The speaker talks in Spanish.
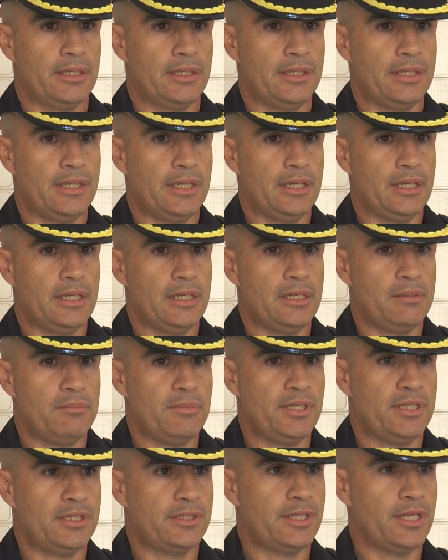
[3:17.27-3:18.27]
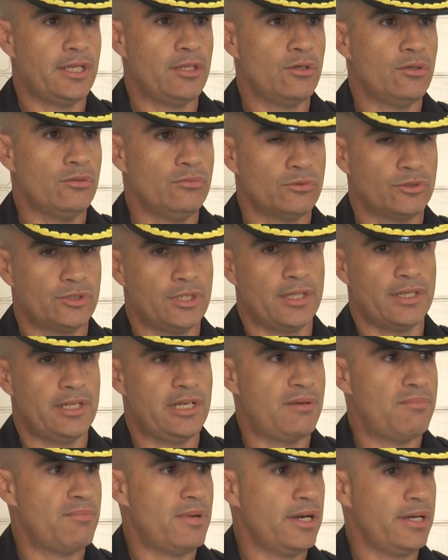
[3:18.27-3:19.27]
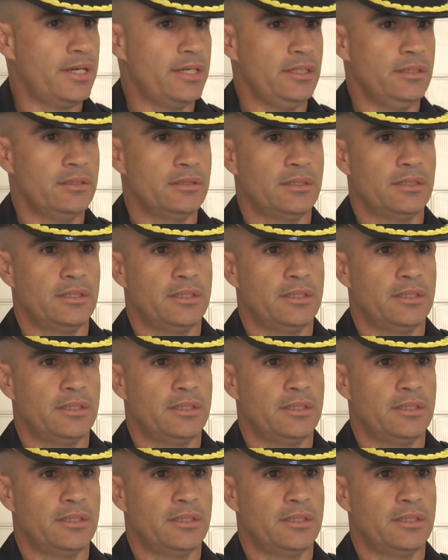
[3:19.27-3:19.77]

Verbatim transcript: del Ministerio, o sea, del ESMAGE,